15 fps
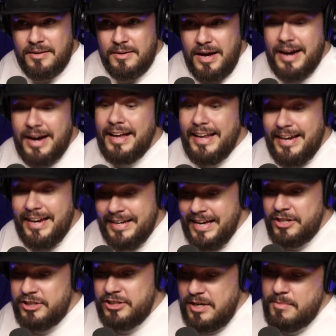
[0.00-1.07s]
A galera quer
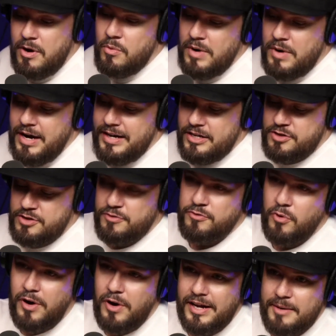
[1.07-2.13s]
chamar um cara de
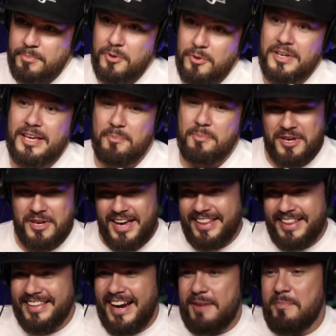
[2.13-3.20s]
fora, por quê? Porque
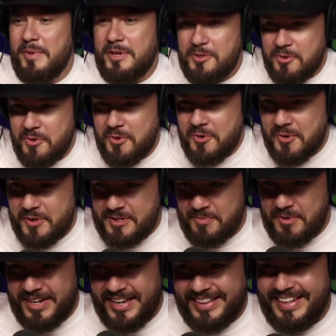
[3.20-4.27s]
atrai pessoas,
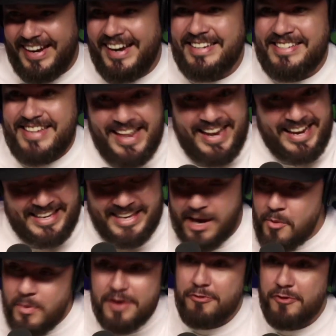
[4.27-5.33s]
porque traz. Ela quer é
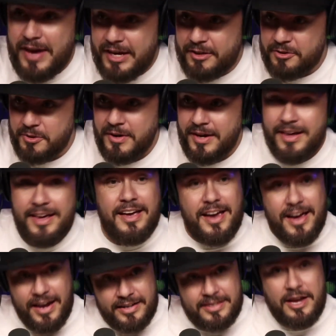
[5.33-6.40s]
um, um evento. Business, né? É
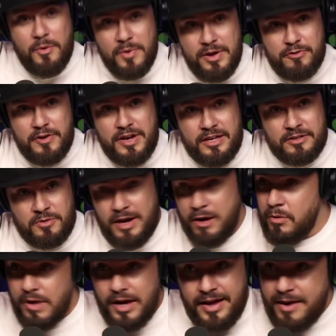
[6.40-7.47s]
ela quer um evento. É,
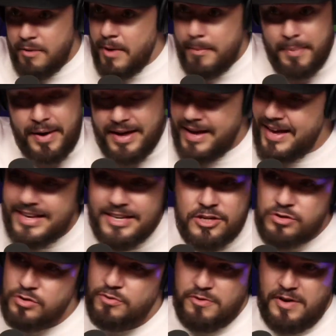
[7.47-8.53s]
um, é, uma, é
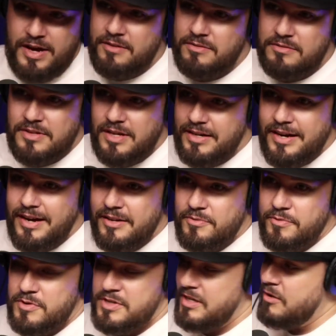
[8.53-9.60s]
isso, velho, tá ligado?
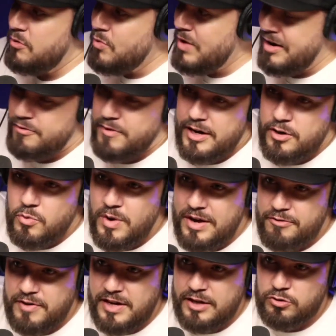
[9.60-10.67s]
Você nunca vai num
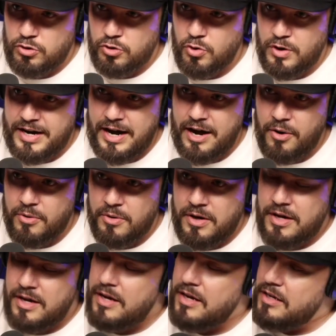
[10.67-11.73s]
evento local
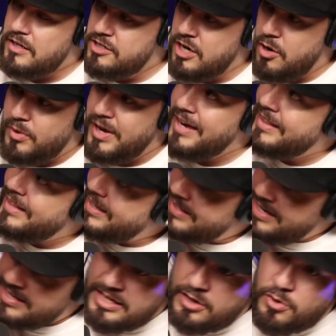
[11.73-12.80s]
de alguém que tá
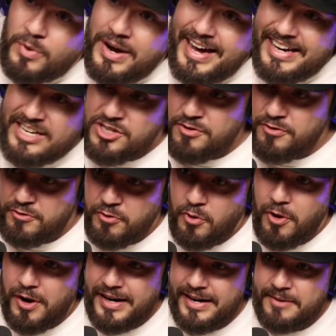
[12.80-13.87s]
trazendo um cara de
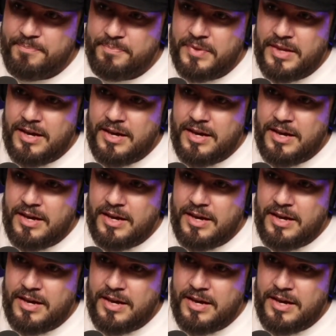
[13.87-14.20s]
fora.